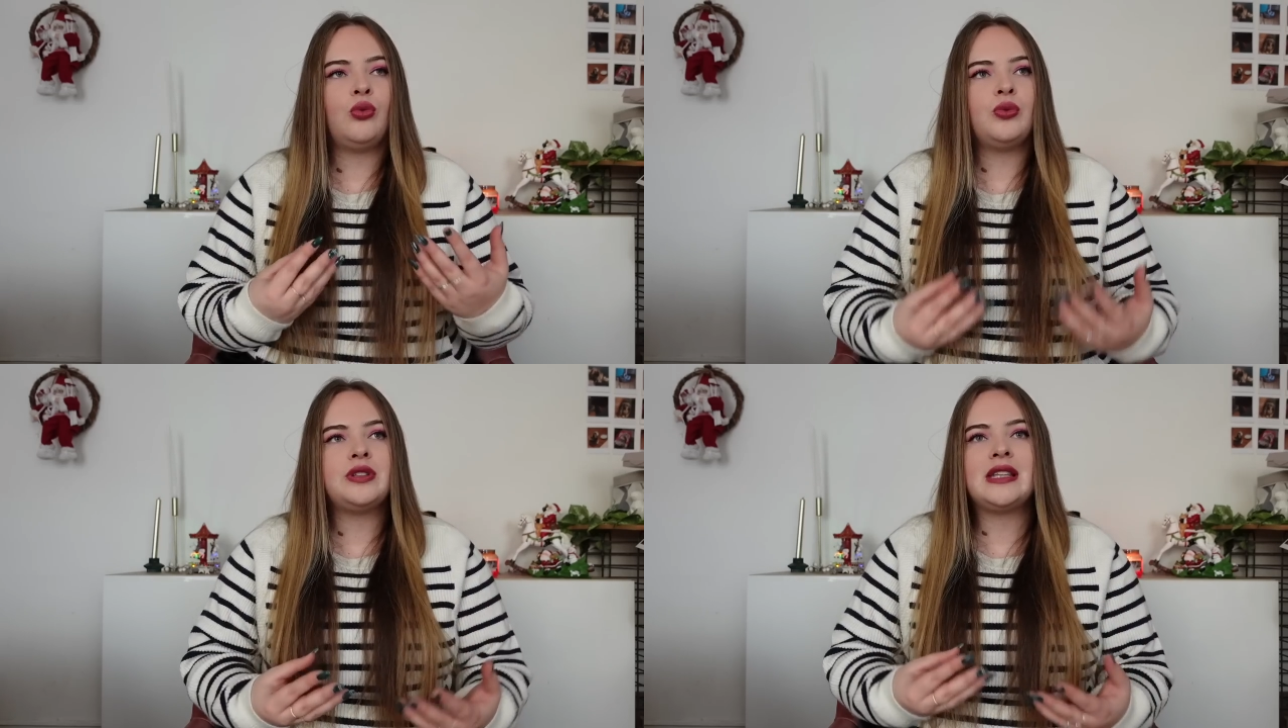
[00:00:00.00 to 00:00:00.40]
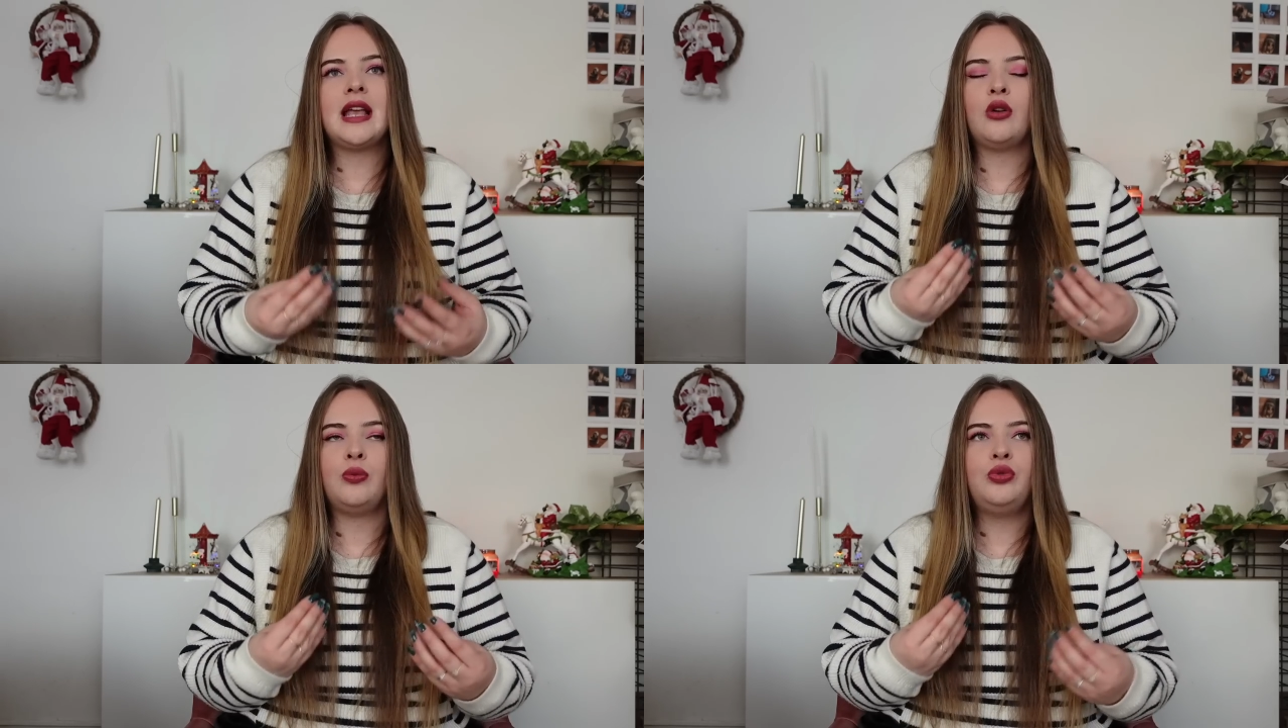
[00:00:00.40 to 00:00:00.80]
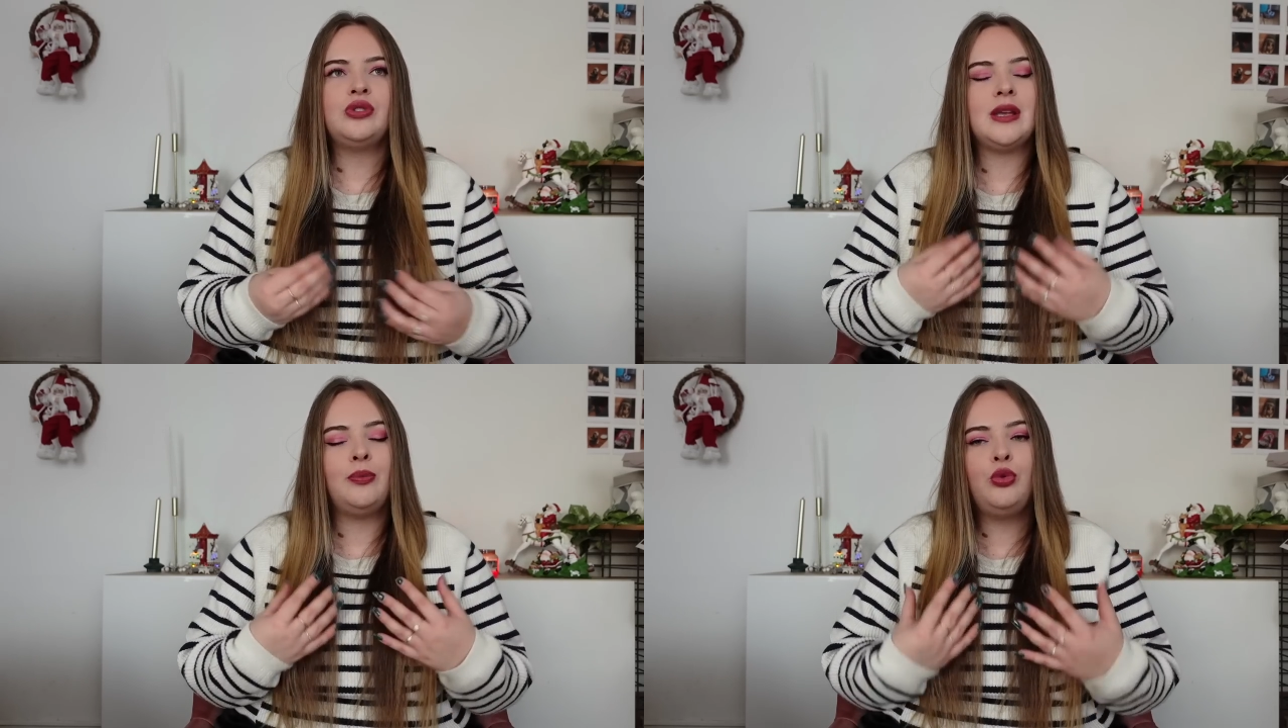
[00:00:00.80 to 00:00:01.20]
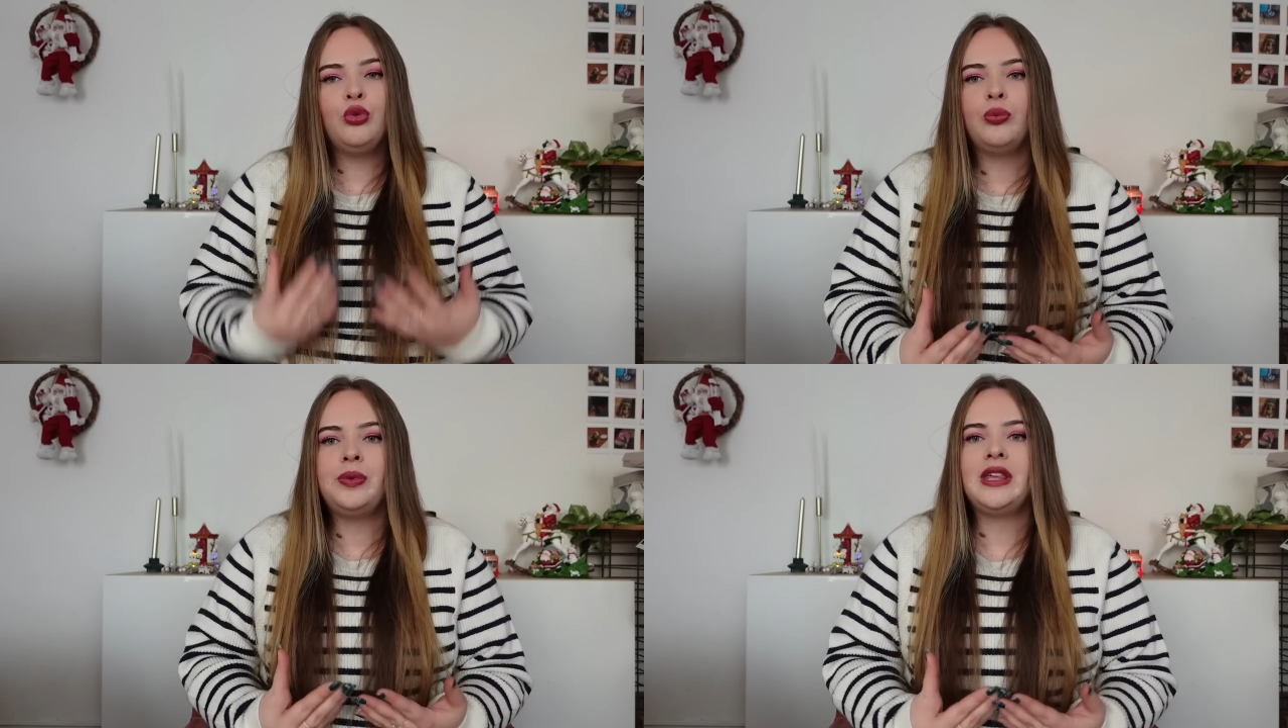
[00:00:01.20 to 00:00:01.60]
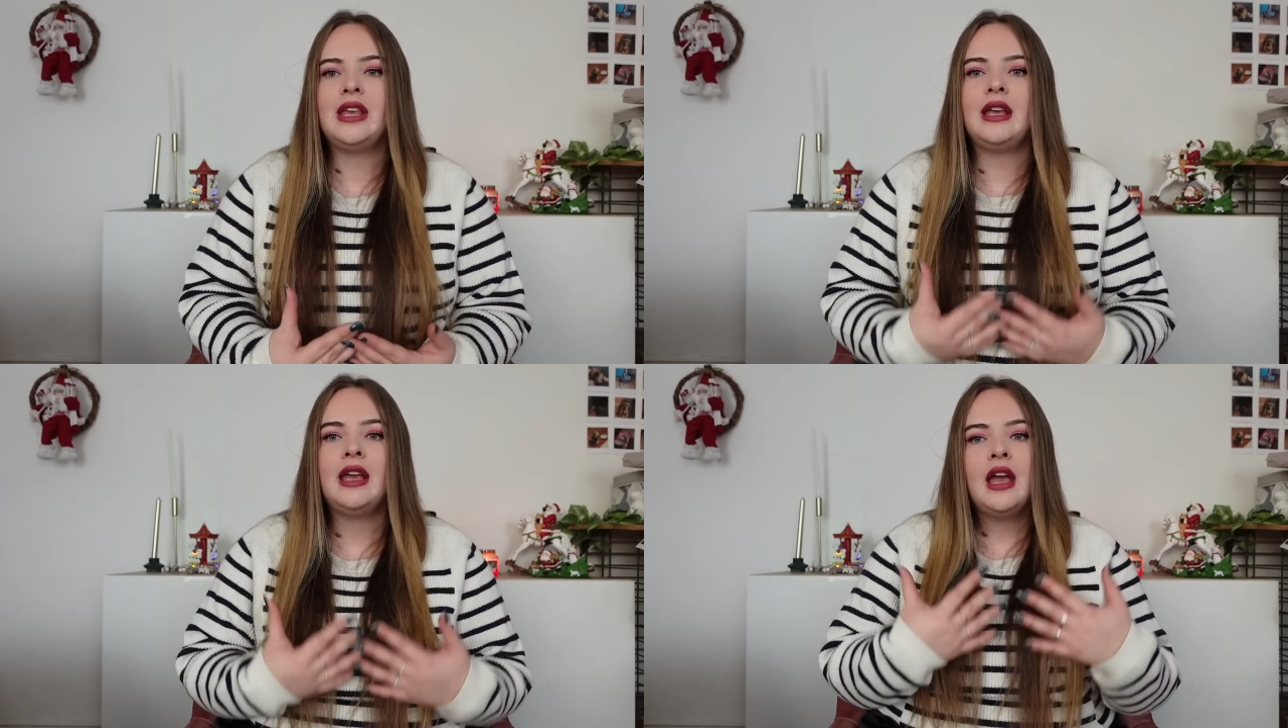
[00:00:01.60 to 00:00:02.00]
On le sait qu'en plus c'est plus
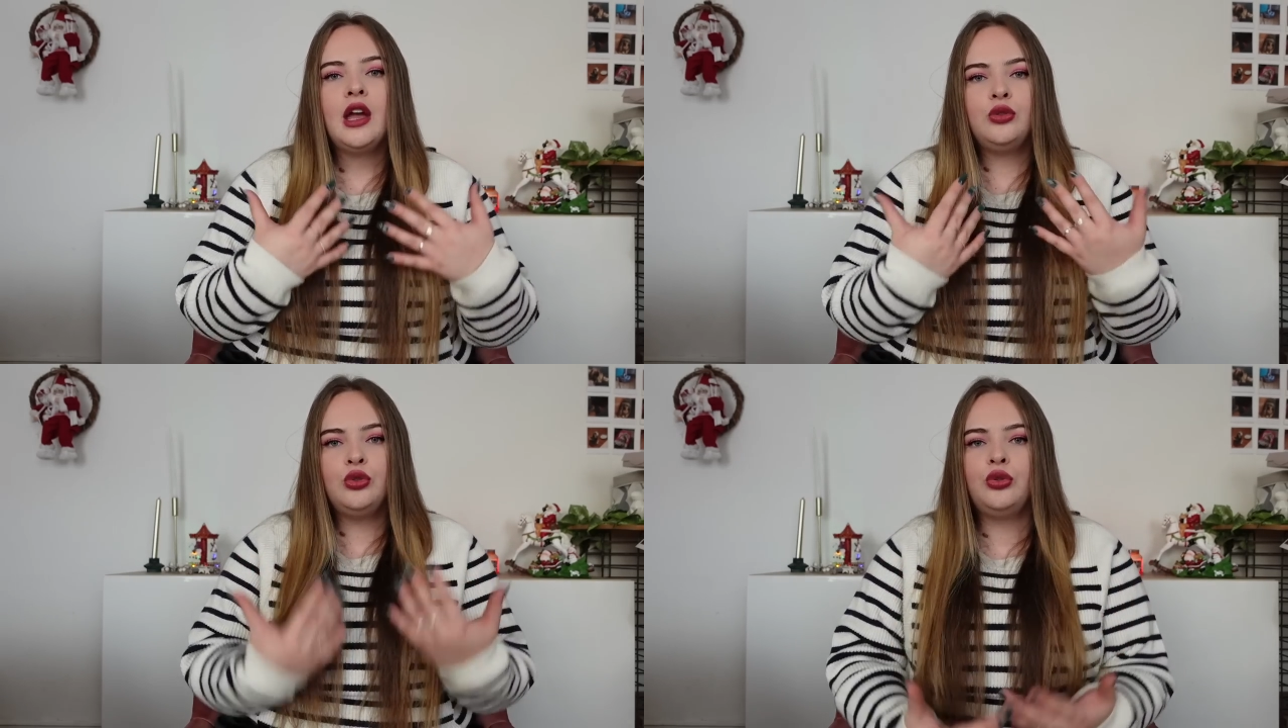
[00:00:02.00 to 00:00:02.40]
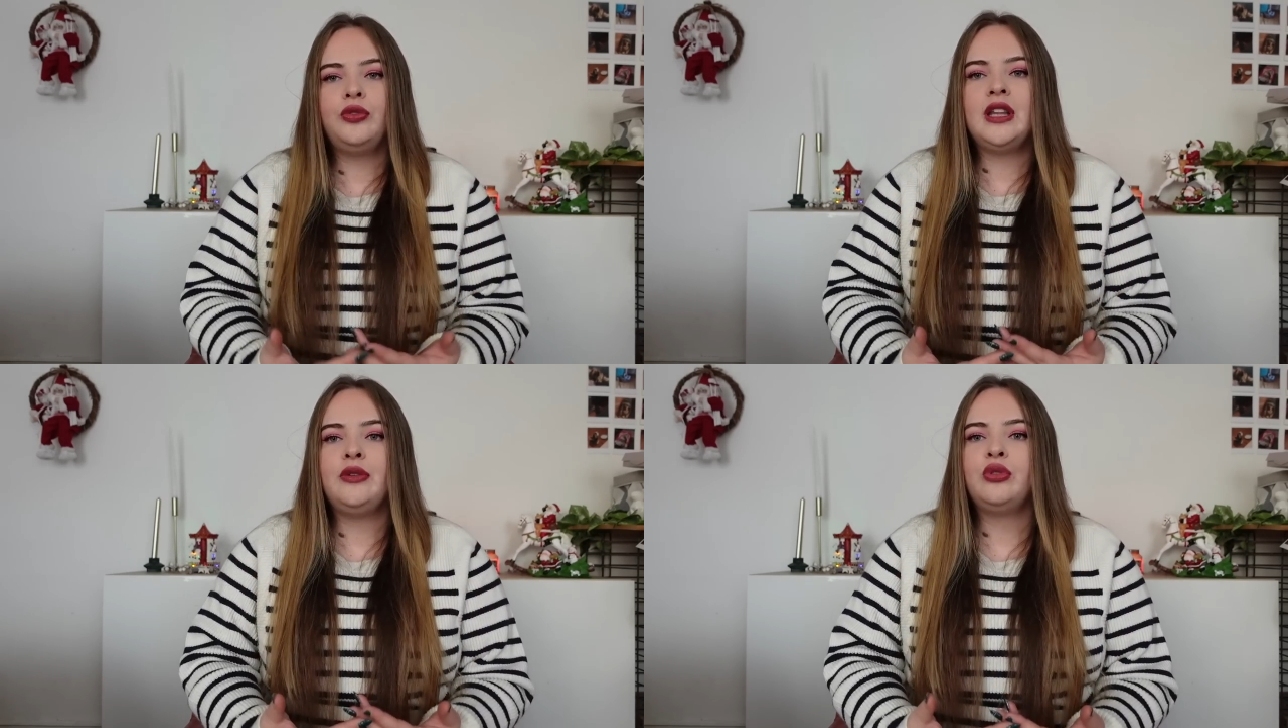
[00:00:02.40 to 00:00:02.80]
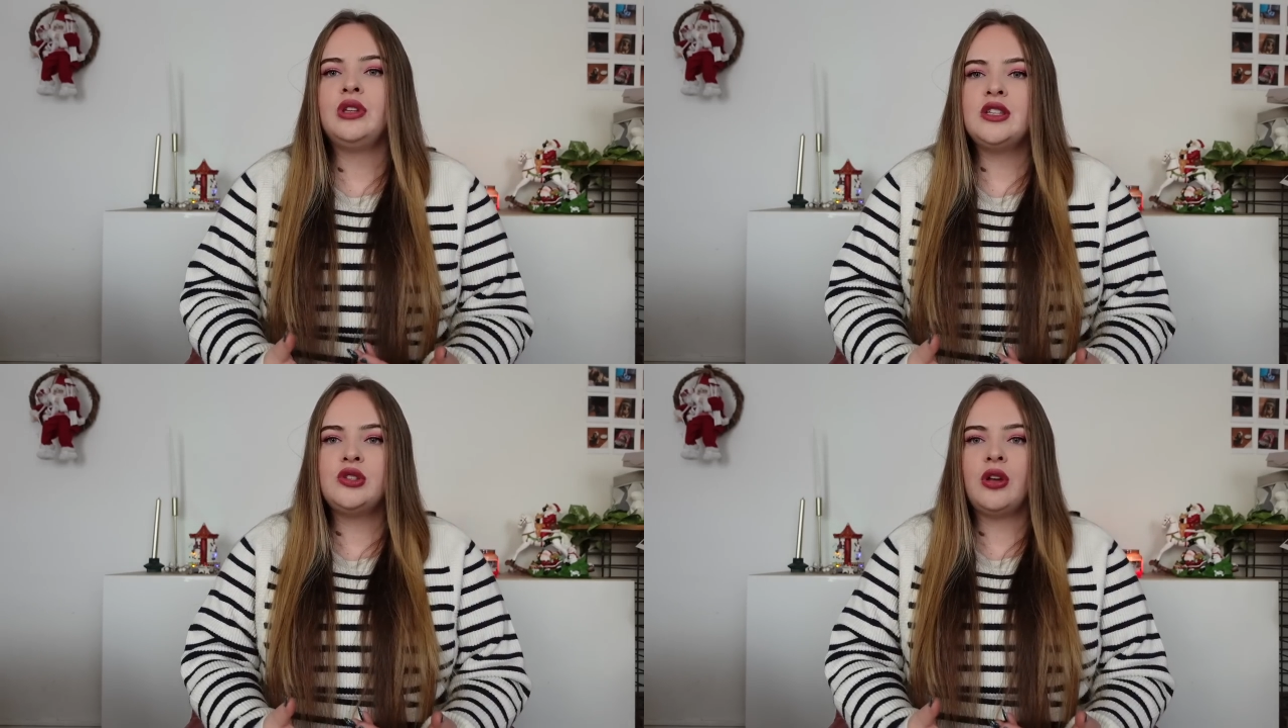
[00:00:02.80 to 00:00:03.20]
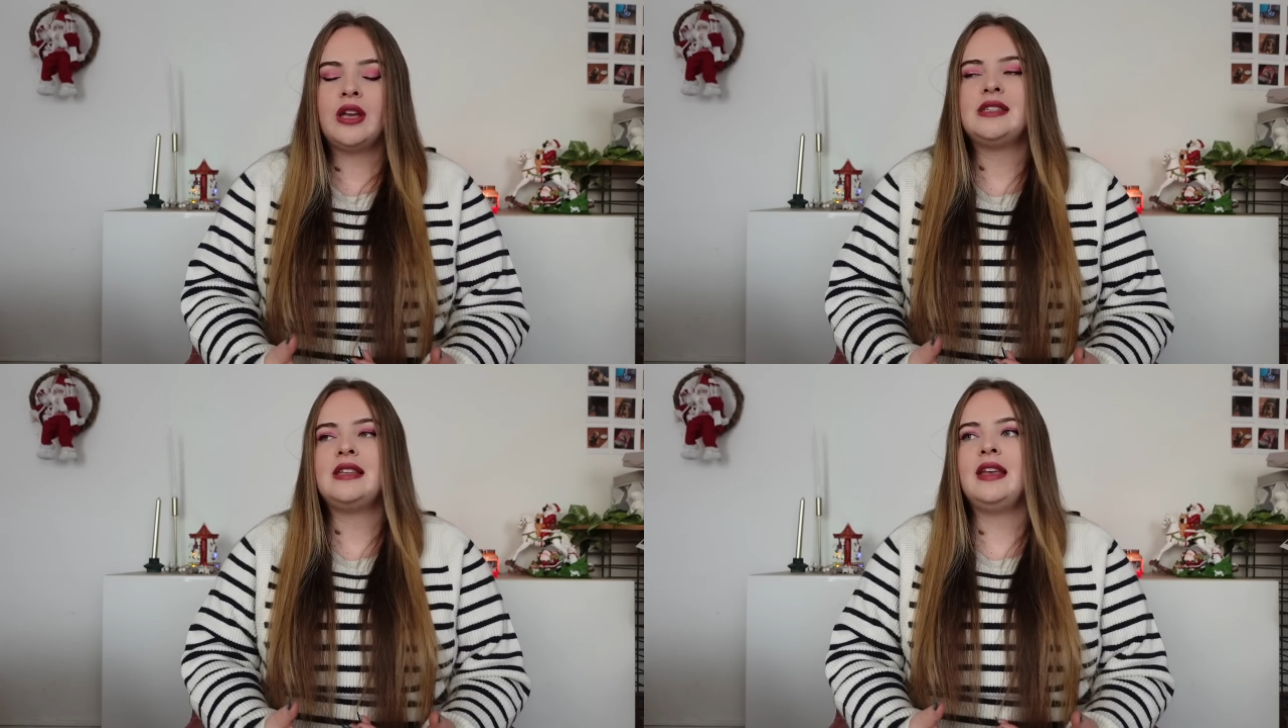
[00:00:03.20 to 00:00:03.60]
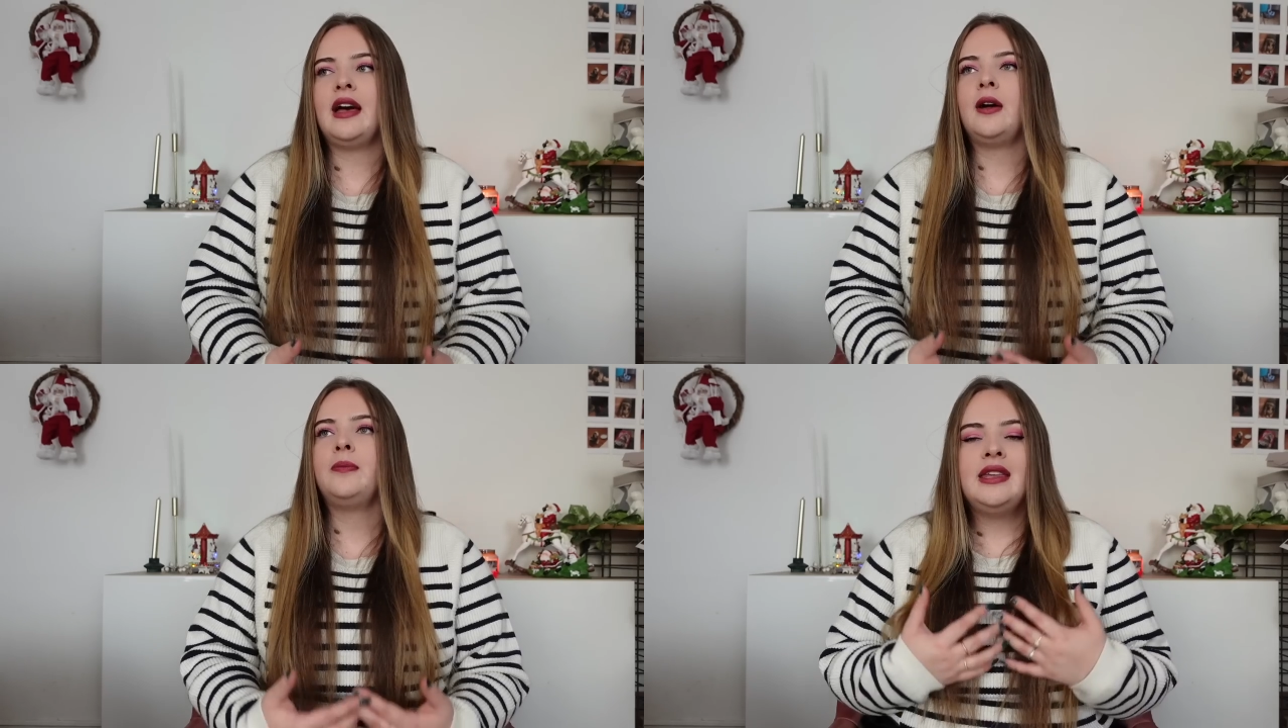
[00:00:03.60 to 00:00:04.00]
compliqué de trouver des fournisseurs, etc.